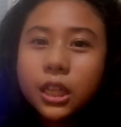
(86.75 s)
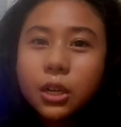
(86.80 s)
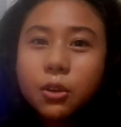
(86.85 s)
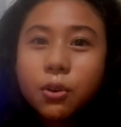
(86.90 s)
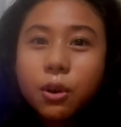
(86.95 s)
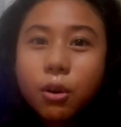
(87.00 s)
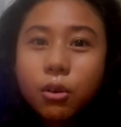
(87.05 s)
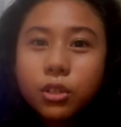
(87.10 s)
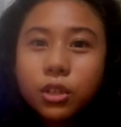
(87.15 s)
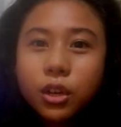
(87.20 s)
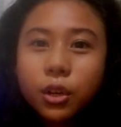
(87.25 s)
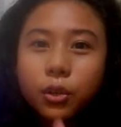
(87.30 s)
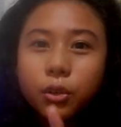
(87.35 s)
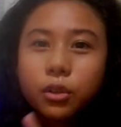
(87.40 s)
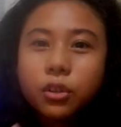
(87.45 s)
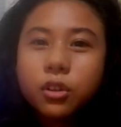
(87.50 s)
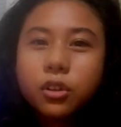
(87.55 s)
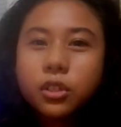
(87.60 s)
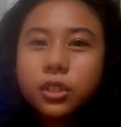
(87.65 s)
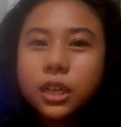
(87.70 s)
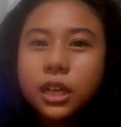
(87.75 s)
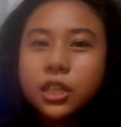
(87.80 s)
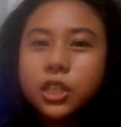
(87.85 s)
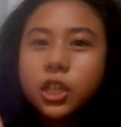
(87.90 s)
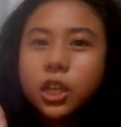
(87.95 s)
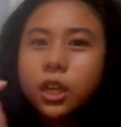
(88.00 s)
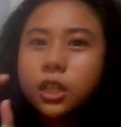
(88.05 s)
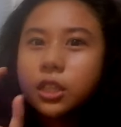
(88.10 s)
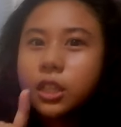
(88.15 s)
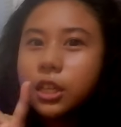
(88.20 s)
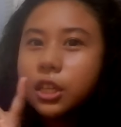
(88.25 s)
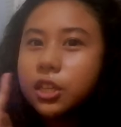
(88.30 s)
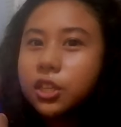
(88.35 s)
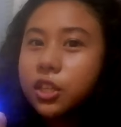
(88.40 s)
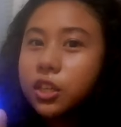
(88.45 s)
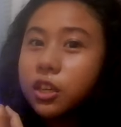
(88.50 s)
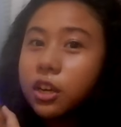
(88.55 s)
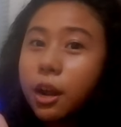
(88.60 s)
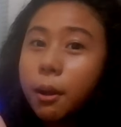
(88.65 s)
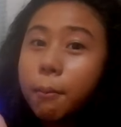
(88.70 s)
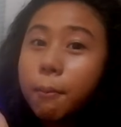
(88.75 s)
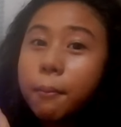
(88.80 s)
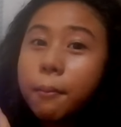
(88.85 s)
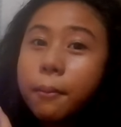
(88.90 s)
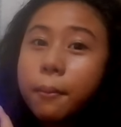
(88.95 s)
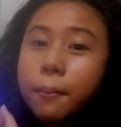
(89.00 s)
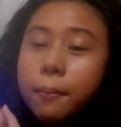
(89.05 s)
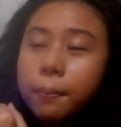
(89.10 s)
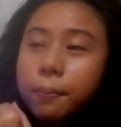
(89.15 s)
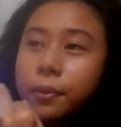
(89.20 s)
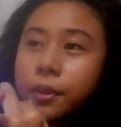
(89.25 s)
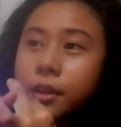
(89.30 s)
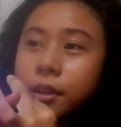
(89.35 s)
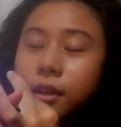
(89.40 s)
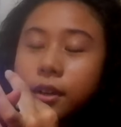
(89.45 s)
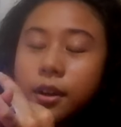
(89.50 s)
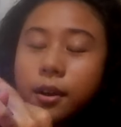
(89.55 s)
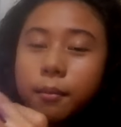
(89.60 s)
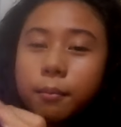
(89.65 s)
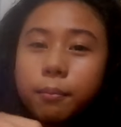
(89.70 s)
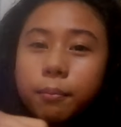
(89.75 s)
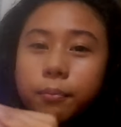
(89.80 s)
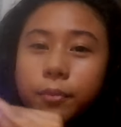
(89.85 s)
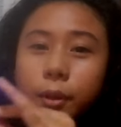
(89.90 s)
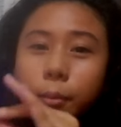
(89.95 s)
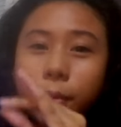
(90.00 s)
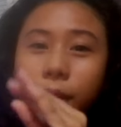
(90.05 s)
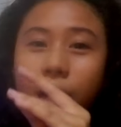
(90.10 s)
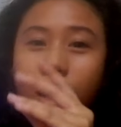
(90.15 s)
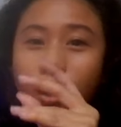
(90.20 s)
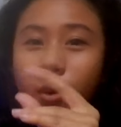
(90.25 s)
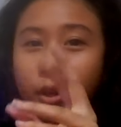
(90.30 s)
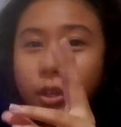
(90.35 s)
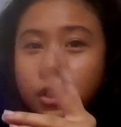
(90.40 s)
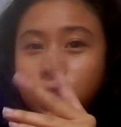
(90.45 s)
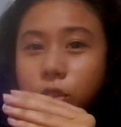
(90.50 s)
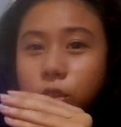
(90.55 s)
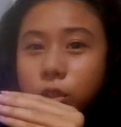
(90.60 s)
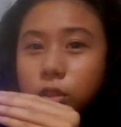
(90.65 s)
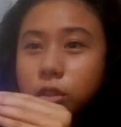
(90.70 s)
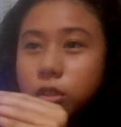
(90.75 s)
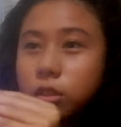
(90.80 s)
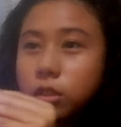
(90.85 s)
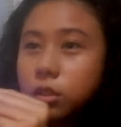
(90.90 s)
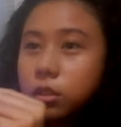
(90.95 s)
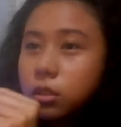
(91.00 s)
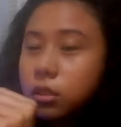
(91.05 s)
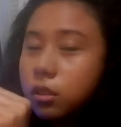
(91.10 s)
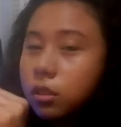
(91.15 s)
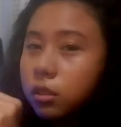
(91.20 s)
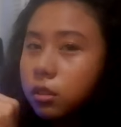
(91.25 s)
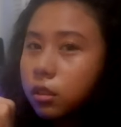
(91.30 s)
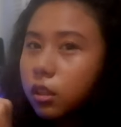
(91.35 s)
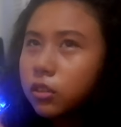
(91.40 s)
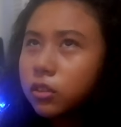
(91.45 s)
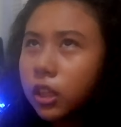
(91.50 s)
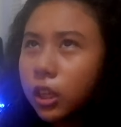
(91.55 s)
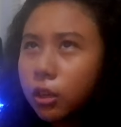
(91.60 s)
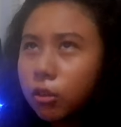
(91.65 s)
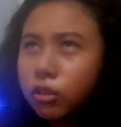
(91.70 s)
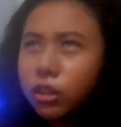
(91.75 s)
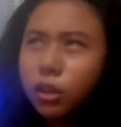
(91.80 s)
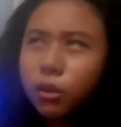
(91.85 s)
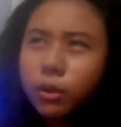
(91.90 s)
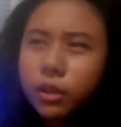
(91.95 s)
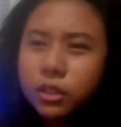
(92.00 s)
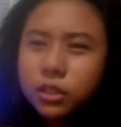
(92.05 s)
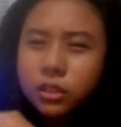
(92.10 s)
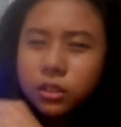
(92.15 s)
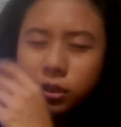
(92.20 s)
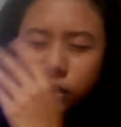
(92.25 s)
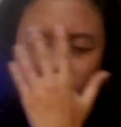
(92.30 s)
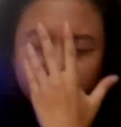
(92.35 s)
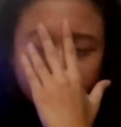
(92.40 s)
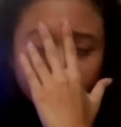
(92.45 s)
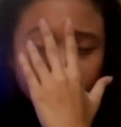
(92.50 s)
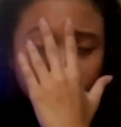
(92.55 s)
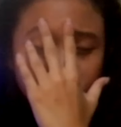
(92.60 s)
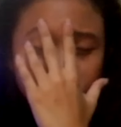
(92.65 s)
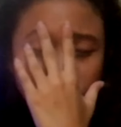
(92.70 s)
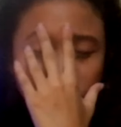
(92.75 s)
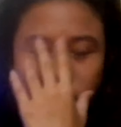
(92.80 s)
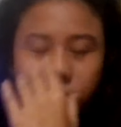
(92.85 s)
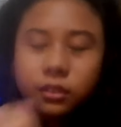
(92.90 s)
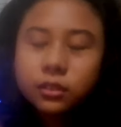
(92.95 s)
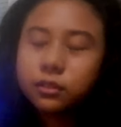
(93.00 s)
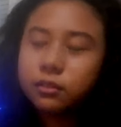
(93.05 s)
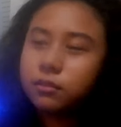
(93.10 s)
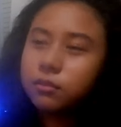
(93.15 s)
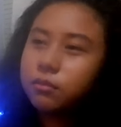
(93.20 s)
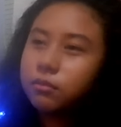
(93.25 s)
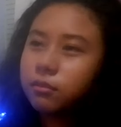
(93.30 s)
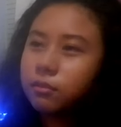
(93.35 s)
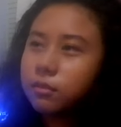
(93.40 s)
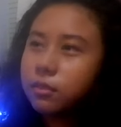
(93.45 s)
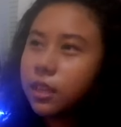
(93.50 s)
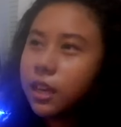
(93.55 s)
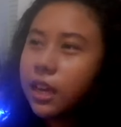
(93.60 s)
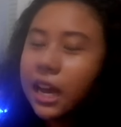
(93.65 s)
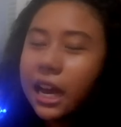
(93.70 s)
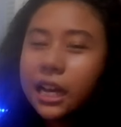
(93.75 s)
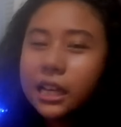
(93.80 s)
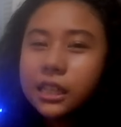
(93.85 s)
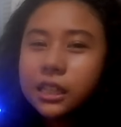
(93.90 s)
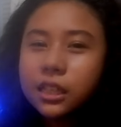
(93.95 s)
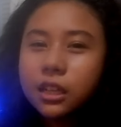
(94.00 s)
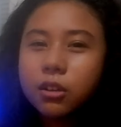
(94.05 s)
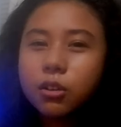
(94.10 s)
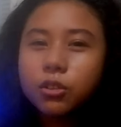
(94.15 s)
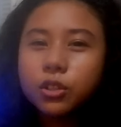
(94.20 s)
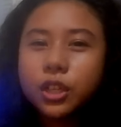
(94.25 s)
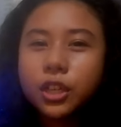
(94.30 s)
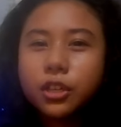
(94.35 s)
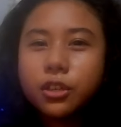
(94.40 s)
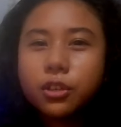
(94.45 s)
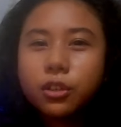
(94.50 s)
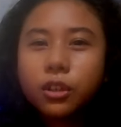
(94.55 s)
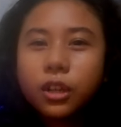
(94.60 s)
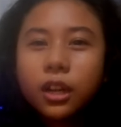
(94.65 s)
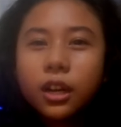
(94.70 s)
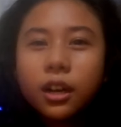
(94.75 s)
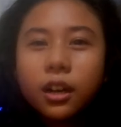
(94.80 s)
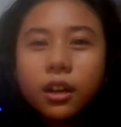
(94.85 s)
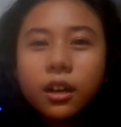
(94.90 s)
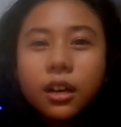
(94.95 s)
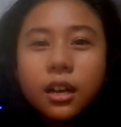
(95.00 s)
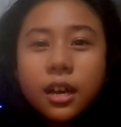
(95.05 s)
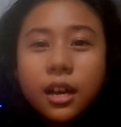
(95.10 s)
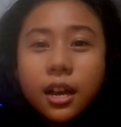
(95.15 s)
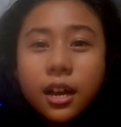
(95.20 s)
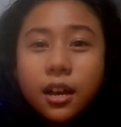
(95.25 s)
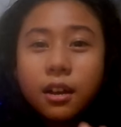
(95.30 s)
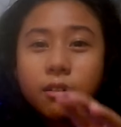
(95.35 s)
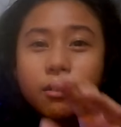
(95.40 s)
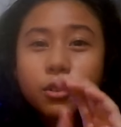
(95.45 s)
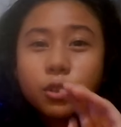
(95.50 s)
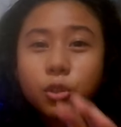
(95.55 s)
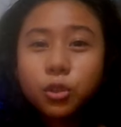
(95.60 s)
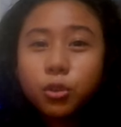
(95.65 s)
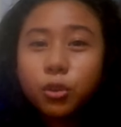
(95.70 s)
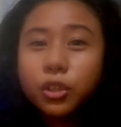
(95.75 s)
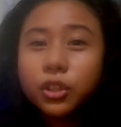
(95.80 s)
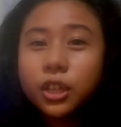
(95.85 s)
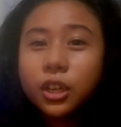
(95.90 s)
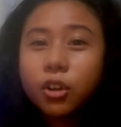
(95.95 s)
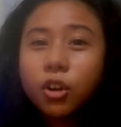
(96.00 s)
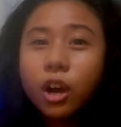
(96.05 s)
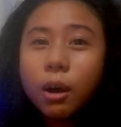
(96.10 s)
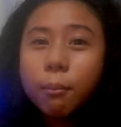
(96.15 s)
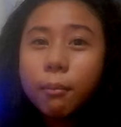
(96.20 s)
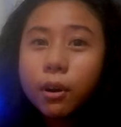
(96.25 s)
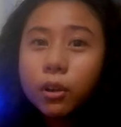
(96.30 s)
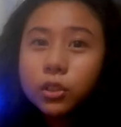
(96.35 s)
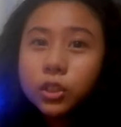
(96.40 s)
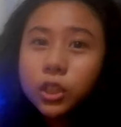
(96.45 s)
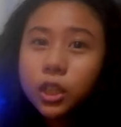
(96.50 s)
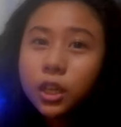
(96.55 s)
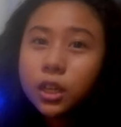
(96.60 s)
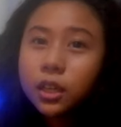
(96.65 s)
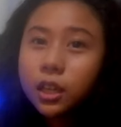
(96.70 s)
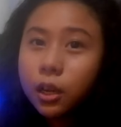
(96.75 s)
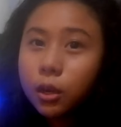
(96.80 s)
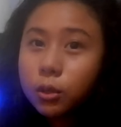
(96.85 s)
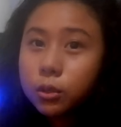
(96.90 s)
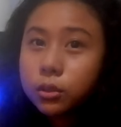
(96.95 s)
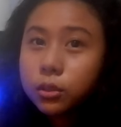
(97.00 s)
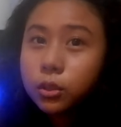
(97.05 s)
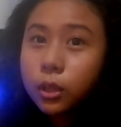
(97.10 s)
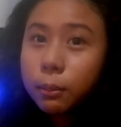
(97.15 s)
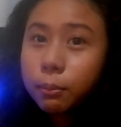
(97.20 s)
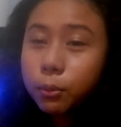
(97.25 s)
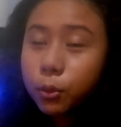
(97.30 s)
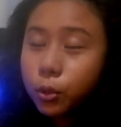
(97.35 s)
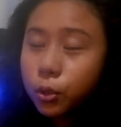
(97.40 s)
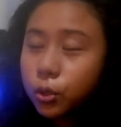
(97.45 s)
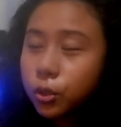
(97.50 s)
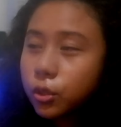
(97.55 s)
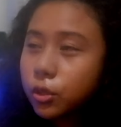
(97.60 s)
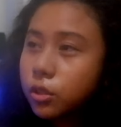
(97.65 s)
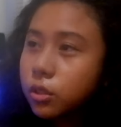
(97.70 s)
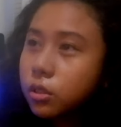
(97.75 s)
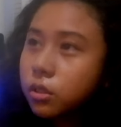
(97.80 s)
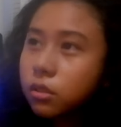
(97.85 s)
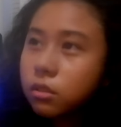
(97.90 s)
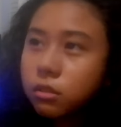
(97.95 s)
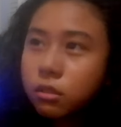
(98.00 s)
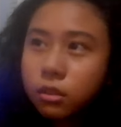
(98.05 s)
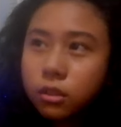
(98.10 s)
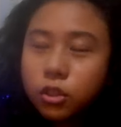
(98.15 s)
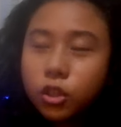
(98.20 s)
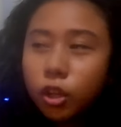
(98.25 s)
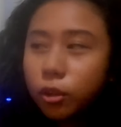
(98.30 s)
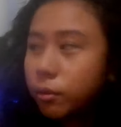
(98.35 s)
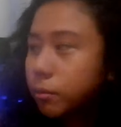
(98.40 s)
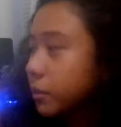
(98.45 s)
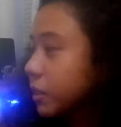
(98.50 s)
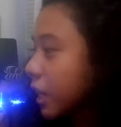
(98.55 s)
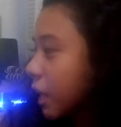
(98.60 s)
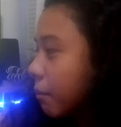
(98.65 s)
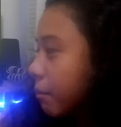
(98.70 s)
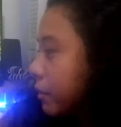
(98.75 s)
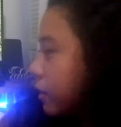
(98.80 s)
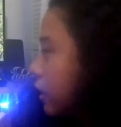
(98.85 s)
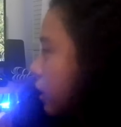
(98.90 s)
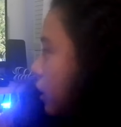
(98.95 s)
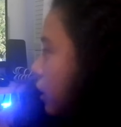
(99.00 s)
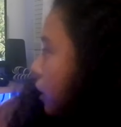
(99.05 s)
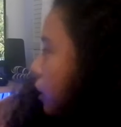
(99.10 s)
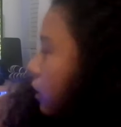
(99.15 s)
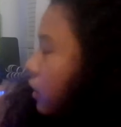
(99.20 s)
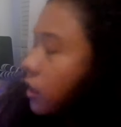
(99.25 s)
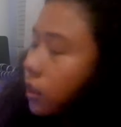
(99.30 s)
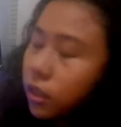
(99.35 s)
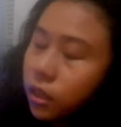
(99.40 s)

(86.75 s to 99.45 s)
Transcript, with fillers: Nagtanong ako sa Curious Cat sa Instagram ng mga questions. Nagtanong ng questions. Nag-ask ako sa inyo ng gusto nyo itanong about Chargaos. Tapos, yun, madami na eh.